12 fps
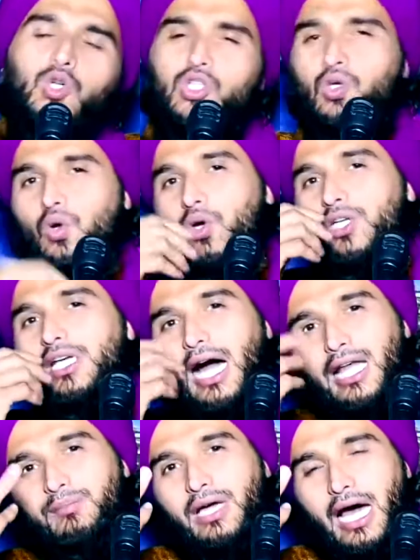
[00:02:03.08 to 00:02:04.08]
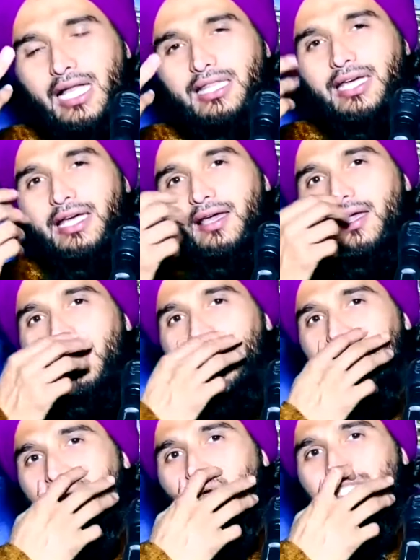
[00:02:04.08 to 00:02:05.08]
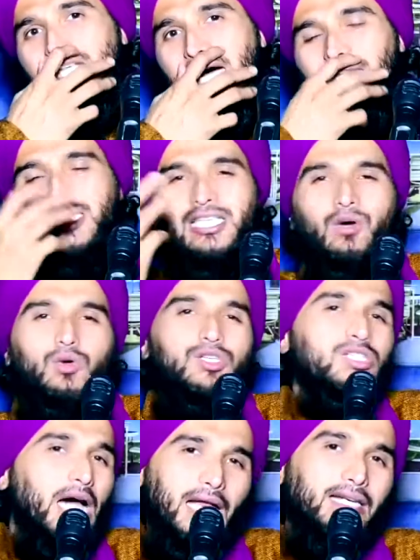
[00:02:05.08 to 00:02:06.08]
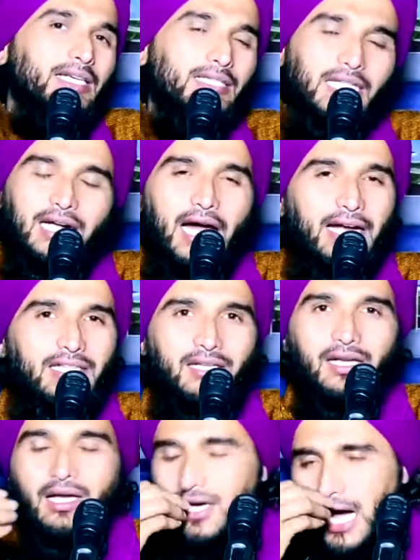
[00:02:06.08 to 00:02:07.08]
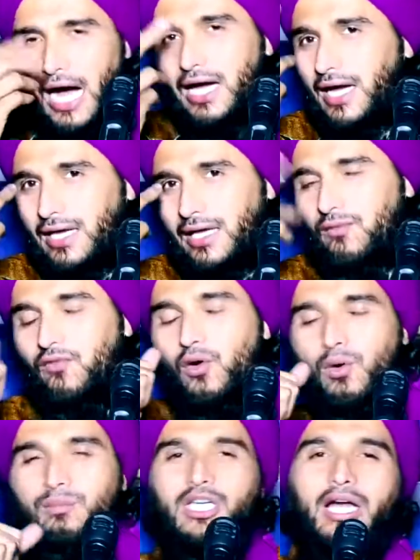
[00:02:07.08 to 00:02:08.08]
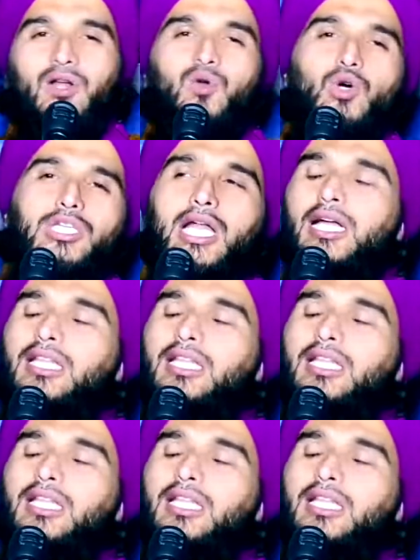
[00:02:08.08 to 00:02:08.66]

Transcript: खुश्क रोटी आज भी खाते हैं या वो सादा सा कोई सालन या तरकारी खा करके वो बेचारे रोज़ा